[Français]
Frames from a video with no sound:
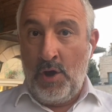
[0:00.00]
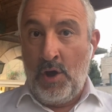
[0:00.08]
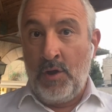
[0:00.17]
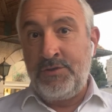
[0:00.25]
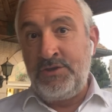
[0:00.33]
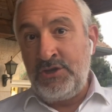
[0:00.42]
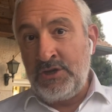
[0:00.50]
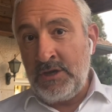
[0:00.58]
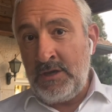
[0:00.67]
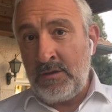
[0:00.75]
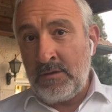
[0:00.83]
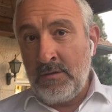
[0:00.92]
En
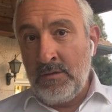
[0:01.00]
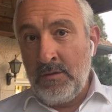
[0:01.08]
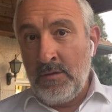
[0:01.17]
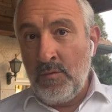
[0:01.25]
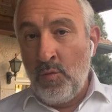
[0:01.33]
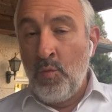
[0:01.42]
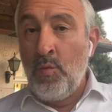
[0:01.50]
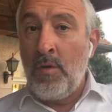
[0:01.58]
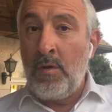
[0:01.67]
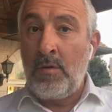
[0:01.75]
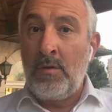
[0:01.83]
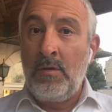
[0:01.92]
Tishri ou
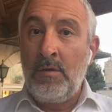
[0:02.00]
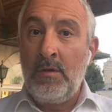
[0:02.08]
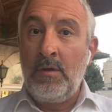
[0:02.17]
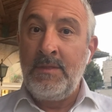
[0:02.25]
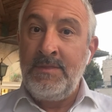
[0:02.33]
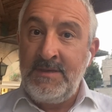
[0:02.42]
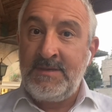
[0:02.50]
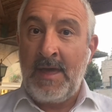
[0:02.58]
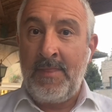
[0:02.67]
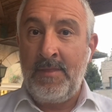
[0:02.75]
en Nissan